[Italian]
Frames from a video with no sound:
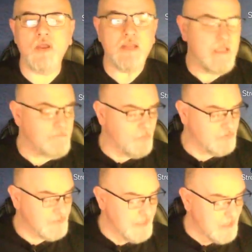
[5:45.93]
e
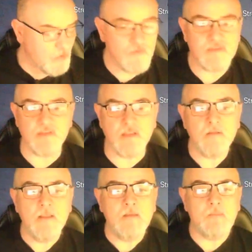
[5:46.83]
porterà con sé
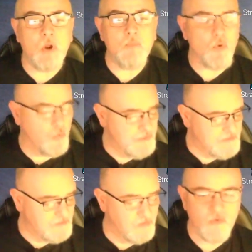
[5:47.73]
proprio
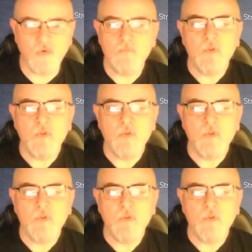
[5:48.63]
questo,